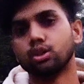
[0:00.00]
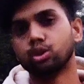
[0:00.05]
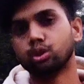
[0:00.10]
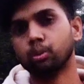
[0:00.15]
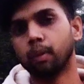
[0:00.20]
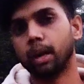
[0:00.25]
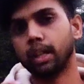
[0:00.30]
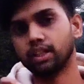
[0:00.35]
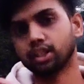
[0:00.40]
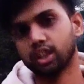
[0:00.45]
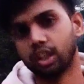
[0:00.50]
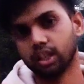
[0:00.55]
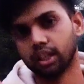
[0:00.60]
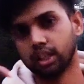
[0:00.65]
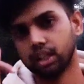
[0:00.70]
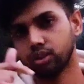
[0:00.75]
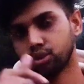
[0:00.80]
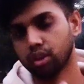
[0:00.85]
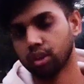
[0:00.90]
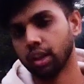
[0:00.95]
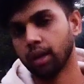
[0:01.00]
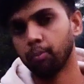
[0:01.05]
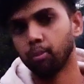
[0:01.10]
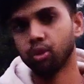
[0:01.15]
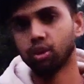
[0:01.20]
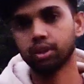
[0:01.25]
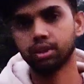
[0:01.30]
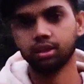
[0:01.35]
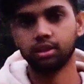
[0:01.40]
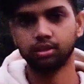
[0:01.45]
सुभाष करके जो कि आप
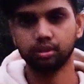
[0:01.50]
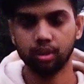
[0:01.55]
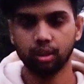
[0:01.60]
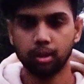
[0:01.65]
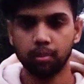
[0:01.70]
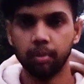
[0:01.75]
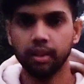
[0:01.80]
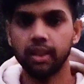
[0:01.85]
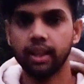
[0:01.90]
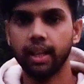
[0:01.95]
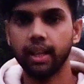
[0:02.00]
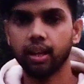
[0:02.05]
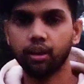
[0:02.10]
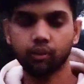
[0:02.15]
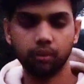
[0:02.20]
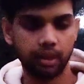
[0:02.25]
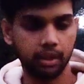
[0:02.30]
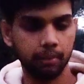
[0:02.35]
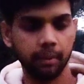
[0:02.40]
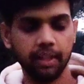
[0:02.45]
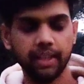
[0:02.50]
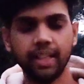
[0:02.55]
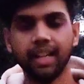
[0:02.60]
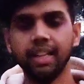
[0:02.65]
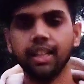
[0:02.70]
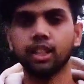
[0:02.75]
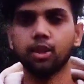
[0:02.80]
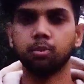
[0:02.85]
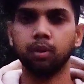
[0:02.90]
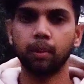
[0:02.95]
लोग डिस्क्रिप्शन में मिल जाएगा मैं
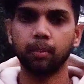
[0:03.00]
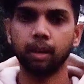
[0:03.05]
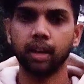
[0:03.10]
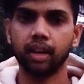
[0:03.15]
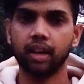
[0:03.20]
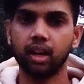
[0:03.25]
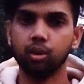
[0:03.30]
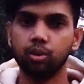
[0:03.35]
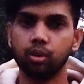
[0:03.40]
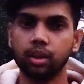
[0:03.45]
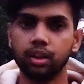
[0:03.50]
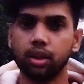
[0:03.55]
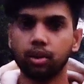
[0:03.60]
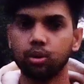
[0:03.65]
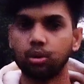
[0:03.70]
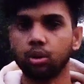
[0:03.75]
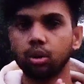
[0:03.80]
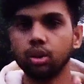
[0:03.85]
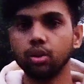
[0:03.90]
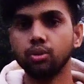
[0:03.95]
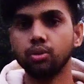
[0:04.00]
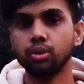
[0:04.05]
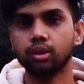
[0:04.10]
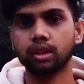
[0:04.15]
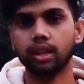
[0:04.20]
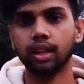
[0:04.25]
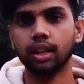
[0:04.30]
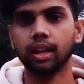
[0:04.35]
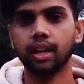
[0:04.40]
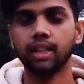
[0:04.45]
यहाँ डिस्प्ले पे लगा दूंगा ये कोड
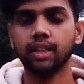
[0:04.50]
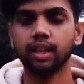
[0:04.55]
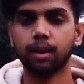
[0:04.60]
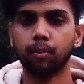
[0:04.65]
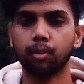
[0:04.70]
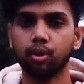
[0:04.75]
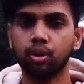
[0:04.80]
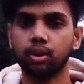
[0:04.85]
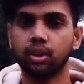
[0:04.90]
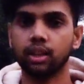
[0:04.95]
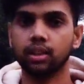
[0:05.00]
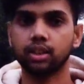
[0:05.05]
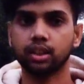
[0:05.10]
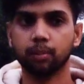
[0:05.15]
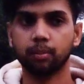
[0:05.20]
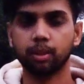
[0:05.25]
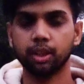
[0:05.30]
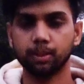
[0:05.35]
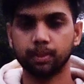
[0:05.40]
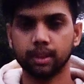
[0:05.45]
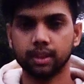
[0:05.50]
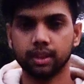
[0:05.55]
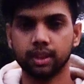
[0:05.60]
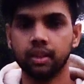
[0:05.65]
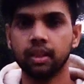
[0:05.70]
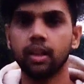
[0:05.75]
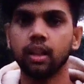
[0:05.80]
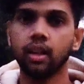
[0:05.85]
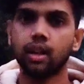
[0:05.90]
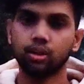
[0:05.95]
यूज़ करना गाइस आप लोगों को 10 से 20
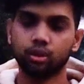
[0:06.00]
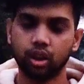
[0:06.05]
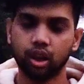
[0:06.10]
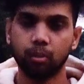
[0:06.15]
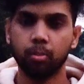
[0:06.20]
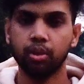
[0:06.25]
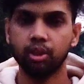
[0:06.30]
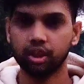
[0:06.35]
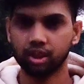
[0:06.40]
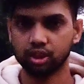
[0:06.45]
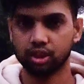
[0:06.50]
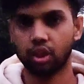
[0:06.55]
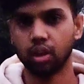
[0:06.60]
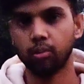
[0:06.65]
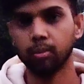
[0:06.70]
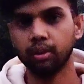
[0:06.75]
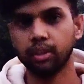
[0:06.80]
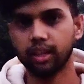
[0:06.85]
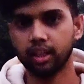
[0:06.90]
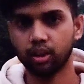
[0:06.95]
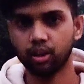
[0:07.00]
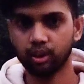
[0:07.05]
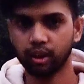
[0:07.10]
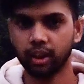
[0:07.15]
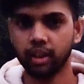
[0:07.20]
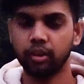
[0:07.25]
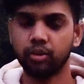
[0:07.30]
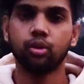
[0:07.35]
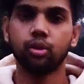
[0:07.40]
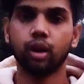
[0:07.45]
परसेंट थोड़ा बहुत डिस्काउंट मिल जाएगा
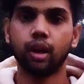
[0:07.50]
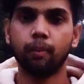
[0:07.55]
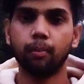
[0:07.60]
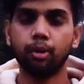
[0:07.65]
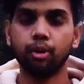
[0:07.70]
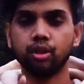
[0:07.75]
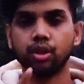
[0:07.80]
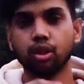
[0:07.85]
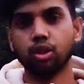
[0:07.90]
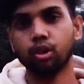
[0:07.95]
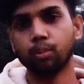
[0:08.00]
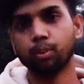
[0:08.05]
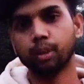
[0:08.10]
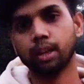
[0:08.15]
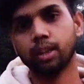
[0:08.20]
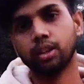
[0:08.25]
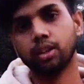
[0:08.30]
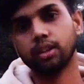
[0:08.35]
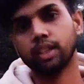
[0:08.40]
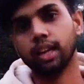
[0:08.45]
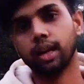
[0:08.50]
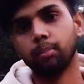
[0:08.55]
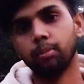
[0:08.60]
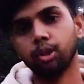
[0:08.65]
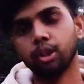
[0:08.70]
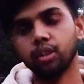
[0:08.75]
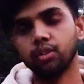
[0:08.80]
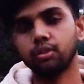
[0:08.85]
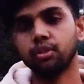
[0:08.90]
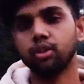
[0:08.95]
ओके तो आप लोग से होप करता हूँ कि आप
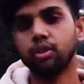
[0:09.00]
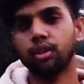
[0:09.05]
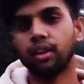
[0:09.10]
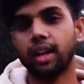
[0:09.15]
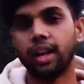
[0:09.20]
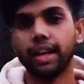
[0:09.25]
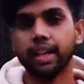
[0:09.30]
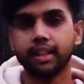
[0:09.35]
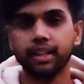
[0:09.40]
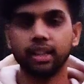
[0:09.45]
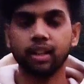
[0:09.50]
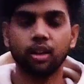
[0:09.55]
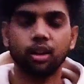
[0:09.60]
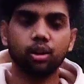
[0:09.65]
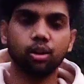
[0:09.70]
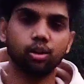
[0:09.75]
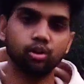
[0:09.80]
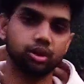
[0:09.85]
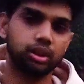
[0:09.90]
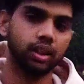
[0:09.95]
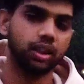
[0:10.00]
लोग इस वीडियो को लाइक देना और हो